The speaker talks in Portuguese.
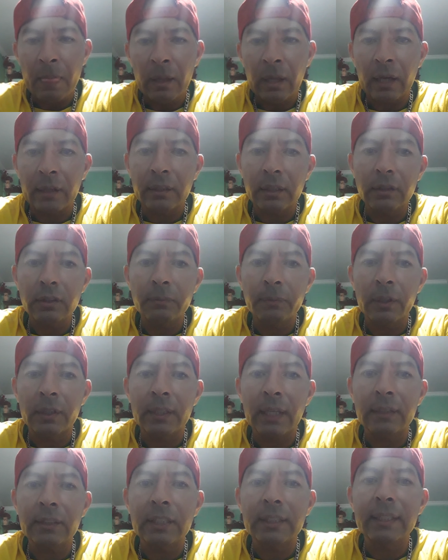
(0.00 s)
A grande
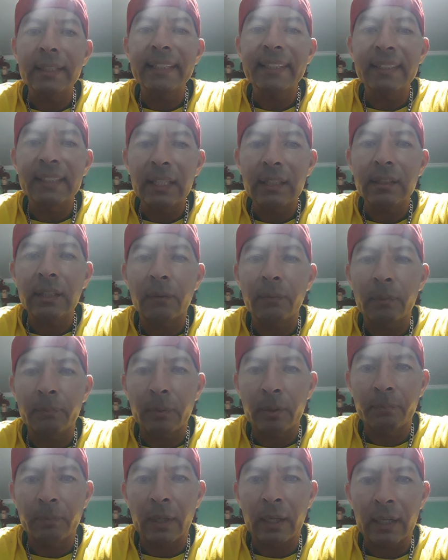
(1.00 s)
verdade é que ninguém estava
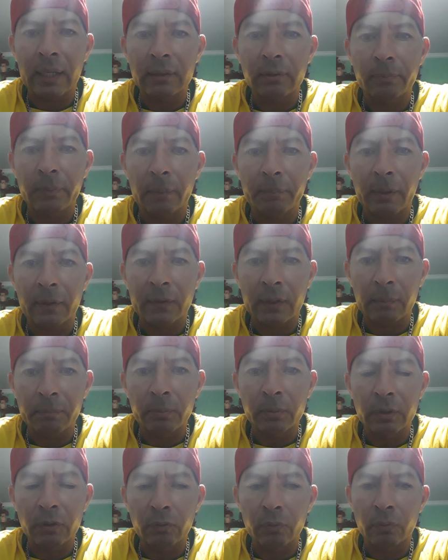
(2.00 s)
preparado para passar
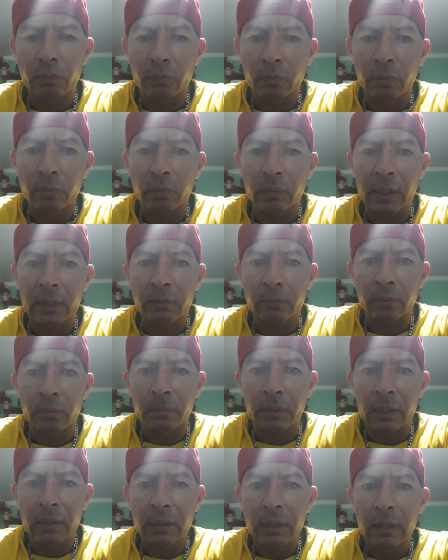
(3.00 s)
por isso tudo, né,
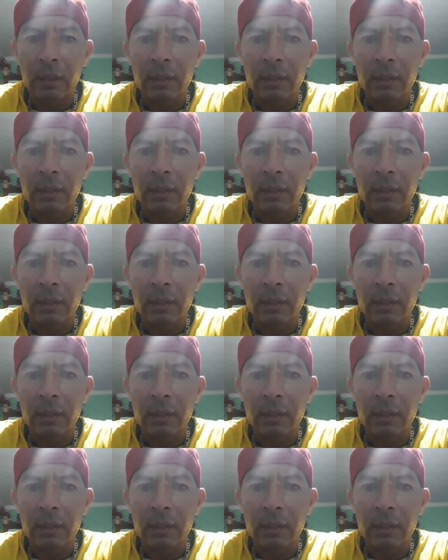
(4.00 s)
turma?